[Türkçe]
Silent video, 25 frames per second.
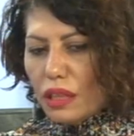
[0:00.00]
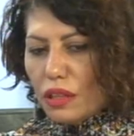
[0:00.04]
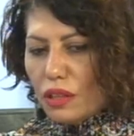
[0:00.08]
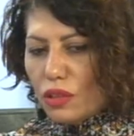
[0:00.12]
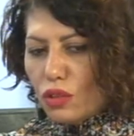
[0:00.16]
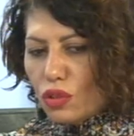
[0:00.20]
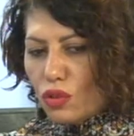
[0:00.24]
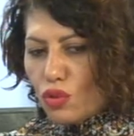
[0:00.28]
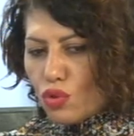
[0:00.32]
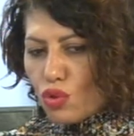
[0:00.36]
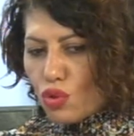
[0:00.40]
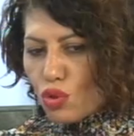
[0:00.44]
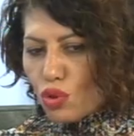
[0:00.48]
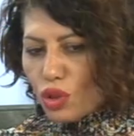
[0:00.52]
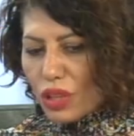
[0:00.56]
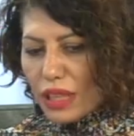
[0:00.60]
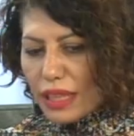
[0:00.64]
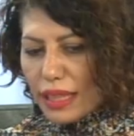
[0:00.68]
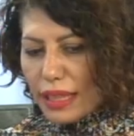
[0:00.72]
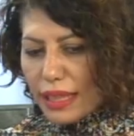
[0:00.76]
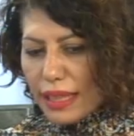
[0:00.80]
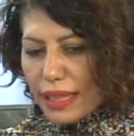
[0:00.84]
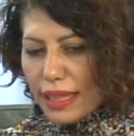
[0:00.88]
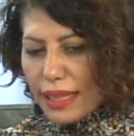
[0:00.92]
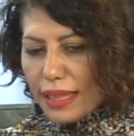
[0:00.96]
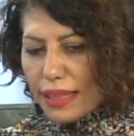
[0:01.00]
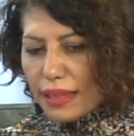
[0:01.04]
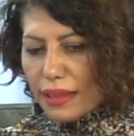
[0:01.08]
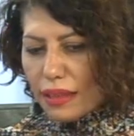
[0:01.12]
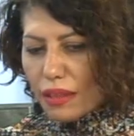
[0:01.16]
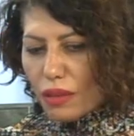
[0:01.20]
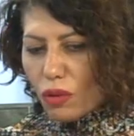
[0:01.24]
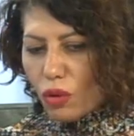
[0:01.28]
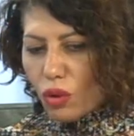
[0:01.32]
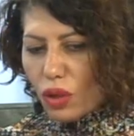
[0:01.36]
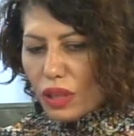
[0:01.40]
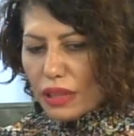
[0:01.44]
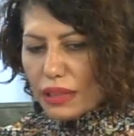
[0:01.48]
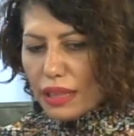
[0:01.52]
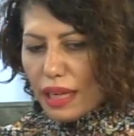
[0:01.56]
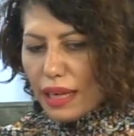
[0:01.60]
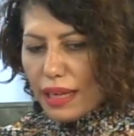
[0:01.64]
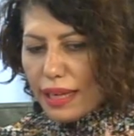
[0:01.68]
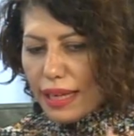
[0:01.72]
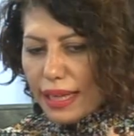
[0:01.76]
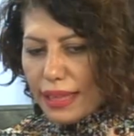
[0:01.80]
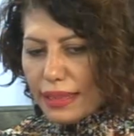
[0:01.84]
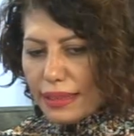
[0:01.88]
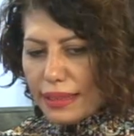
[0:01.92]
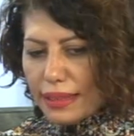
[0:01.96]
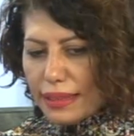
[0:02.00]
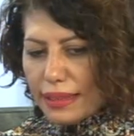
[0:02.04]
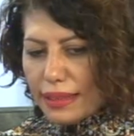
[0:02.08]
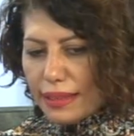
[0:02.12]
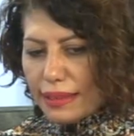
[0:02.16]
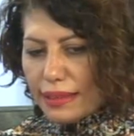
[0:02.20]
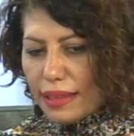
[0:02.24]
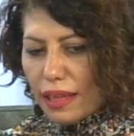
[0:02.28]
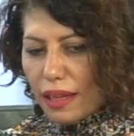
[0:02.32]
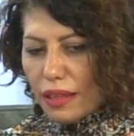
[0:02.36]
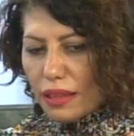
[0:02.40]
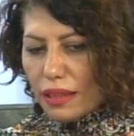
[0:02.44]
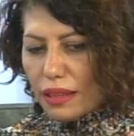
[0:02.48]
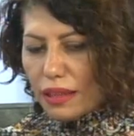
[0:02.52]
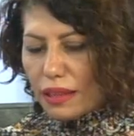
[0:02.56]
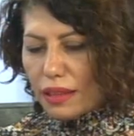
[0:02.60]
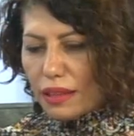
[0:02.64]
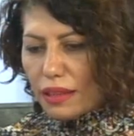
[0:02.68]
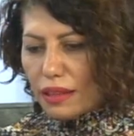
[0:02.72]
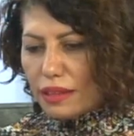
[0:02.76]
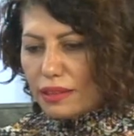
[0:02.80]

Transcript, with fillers: çünkü o kadar enteresan ki